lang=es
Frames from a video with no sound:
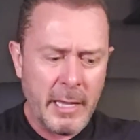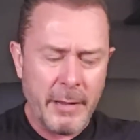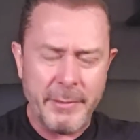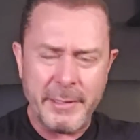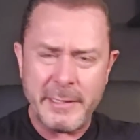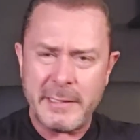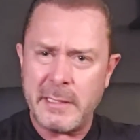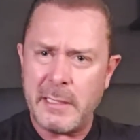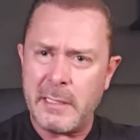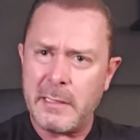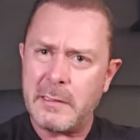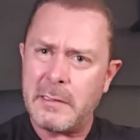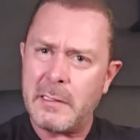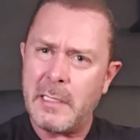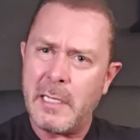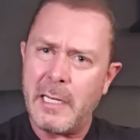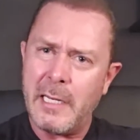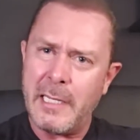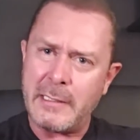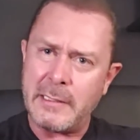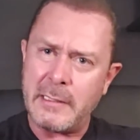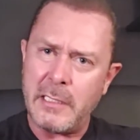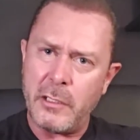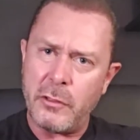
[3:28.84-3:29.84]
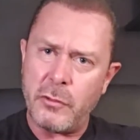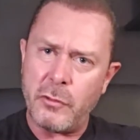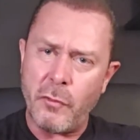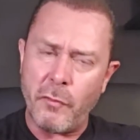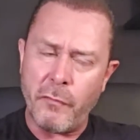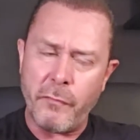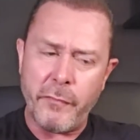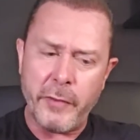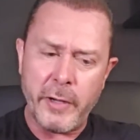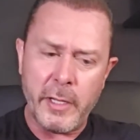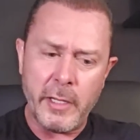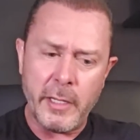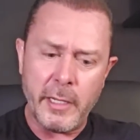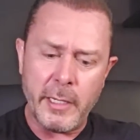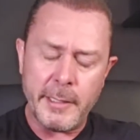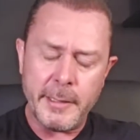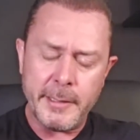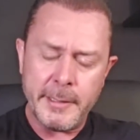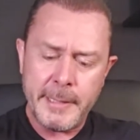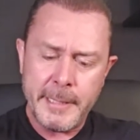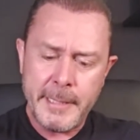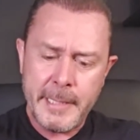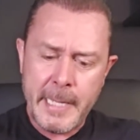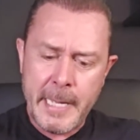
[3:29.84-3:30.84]
y a veces la siento
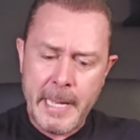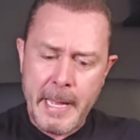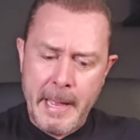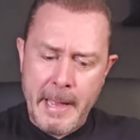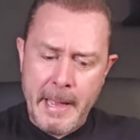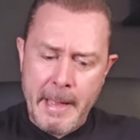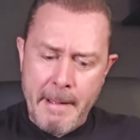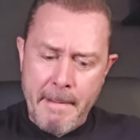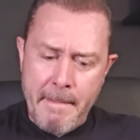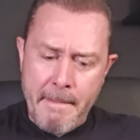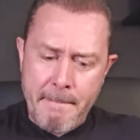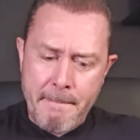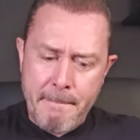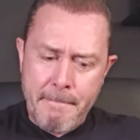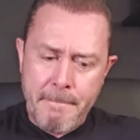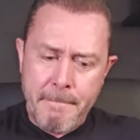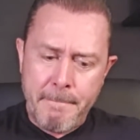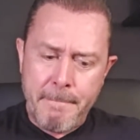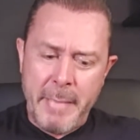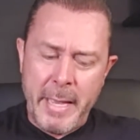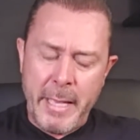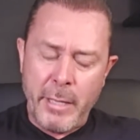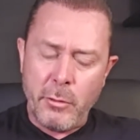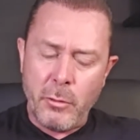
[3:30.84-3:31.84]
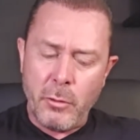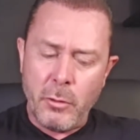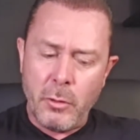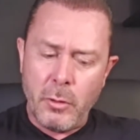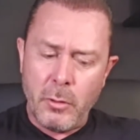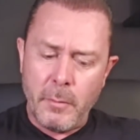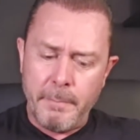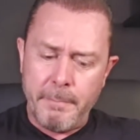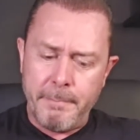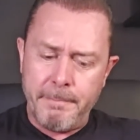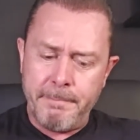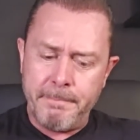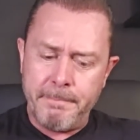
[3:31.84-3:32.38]
fría. Pero